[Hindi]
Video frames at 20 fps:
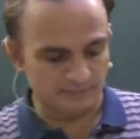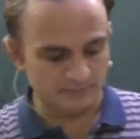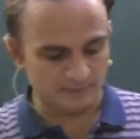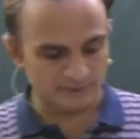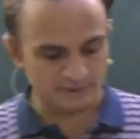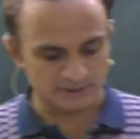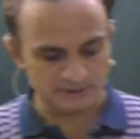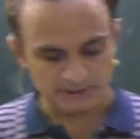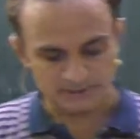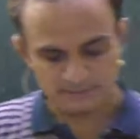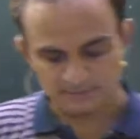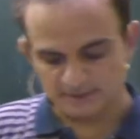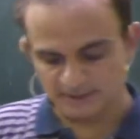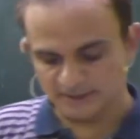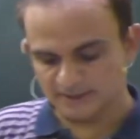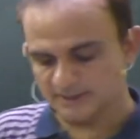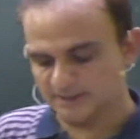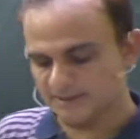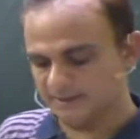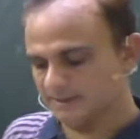फोकस कर
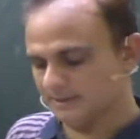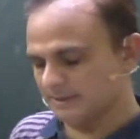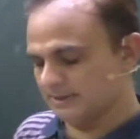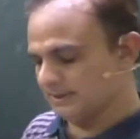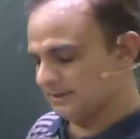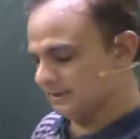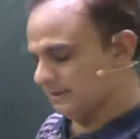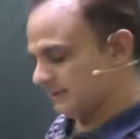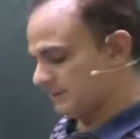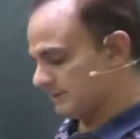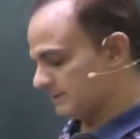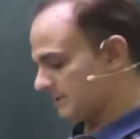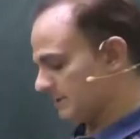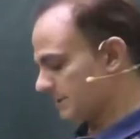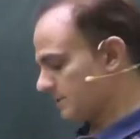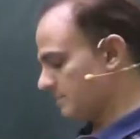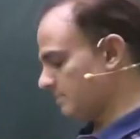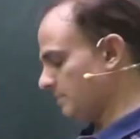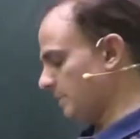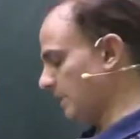पाएंगे
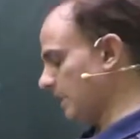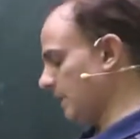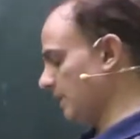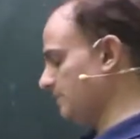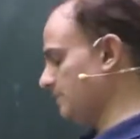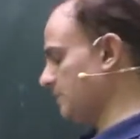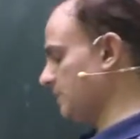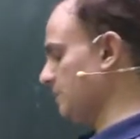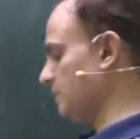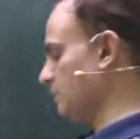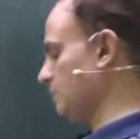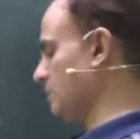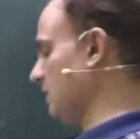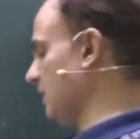सिक्स में आपसे पूछ